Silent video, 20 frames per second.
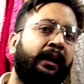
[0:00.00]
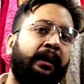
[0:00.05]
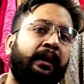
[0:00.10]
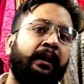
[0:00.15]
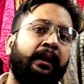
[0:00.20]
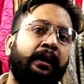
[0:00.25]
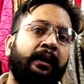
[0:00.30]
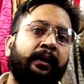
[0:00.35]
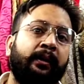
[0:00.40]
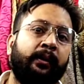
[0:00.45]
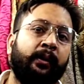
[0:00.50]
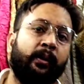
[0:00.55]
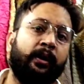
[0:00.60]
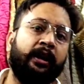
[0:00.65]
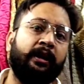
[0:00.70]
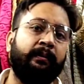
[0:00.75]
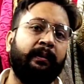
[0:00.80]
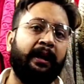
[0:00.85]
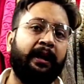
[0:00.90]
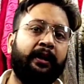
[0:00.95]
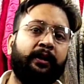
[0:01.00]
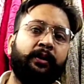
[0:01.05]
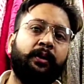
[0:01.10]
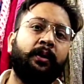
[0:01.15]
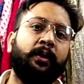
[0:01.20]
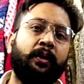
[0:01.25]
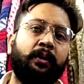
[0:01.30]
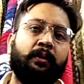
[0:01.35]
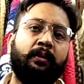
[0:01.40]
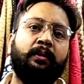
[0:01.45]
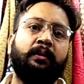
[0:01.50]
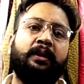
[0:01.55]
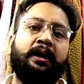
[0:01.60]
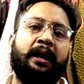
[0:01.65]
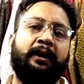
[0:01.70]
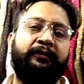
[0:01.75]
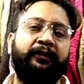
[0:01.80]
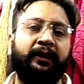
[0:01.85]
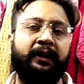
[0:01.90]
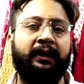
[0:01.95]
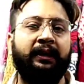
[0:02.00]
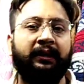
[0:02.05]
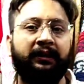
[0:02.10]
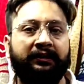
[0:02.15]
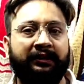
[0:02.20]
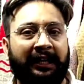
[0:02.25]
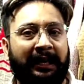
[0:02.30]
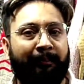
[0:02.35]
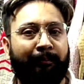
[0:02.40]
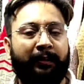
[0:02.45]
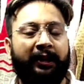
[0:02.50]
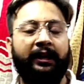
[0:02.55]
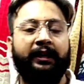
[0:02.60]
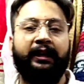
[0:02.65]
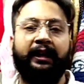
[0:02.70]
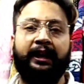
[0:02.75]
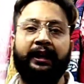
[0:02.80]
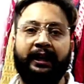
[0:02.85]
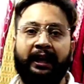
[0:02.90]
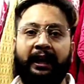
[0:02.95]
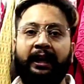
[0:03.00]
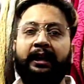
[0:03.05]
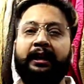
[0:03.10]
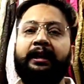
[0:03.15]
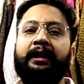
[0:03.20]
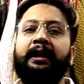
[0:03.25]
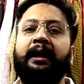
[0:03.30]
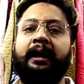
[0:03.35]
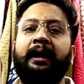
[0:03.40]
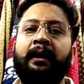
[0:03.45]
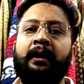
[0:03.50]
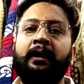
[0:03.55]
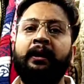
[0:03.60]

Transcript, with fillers: क्योंकि हमारे जो काफी सैम्पलिंग नहीं आ गई है